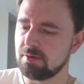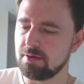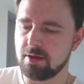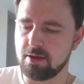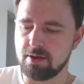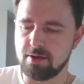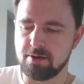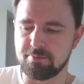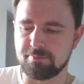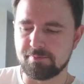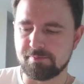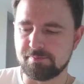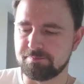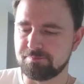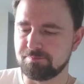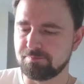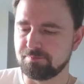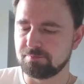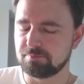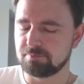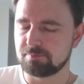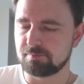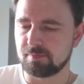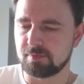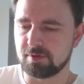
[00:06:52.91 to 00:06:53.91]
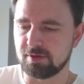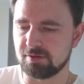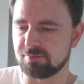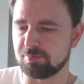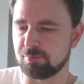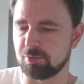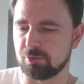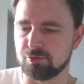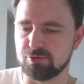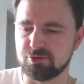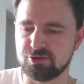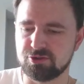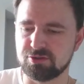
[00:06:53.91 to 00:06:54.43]
Ähm, das
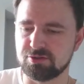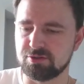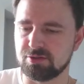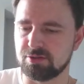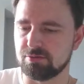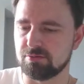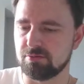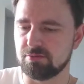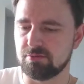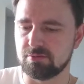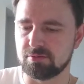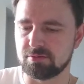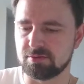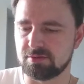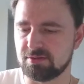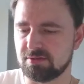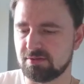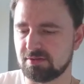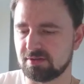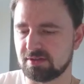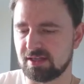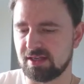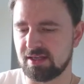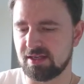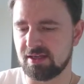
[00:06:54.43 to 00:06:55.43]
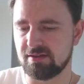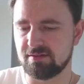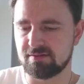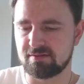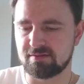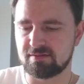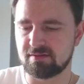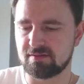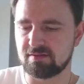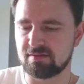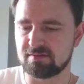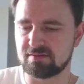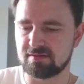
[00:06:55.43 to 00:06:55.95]
Brötchen, jo, Käse,
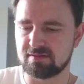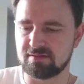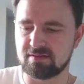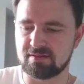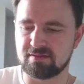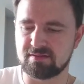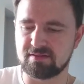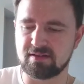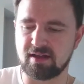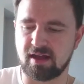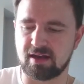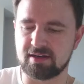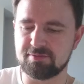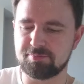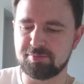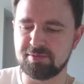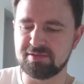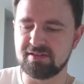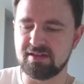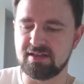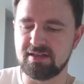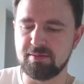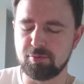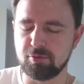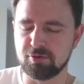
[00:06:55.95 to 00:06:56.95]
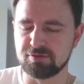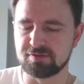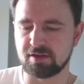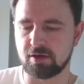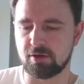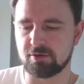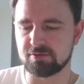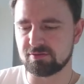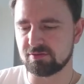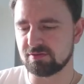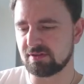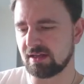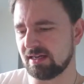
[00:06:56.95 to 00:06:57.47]
das ist, sieht alles ein bisschen lieblos
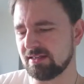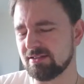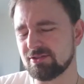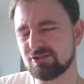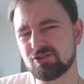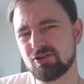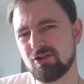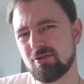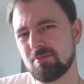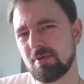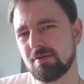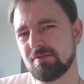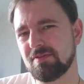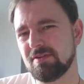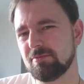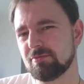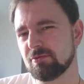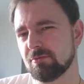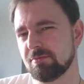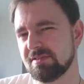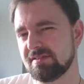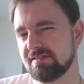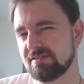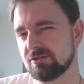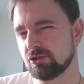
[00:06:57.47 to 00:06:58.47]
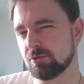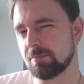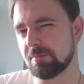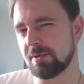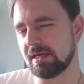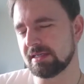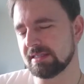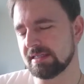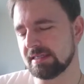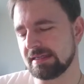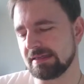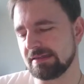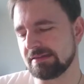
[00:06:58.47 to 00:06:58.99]
aus und alles schon auch mal wie so ein bisschen schon
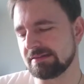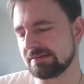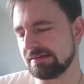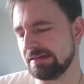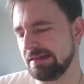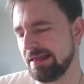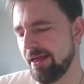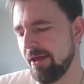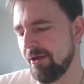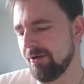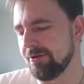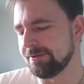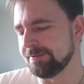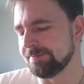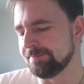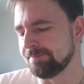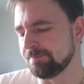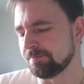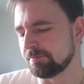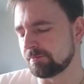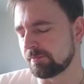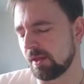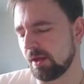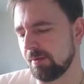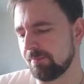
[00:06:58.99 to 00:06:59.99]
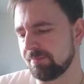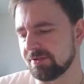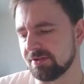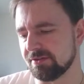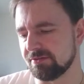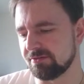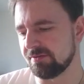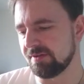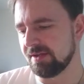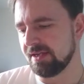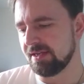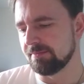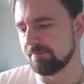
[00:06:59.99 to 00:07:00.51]
mal gegessen.
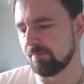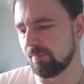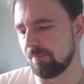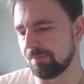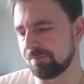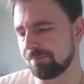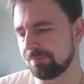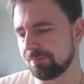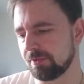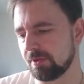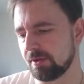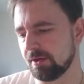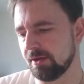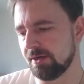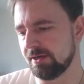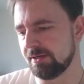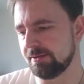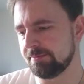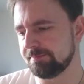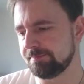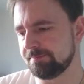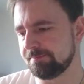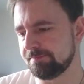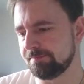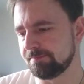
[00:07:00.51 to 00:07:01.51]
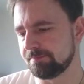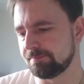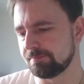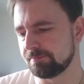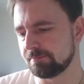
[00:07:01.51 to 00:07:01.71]
Deswegen ähm,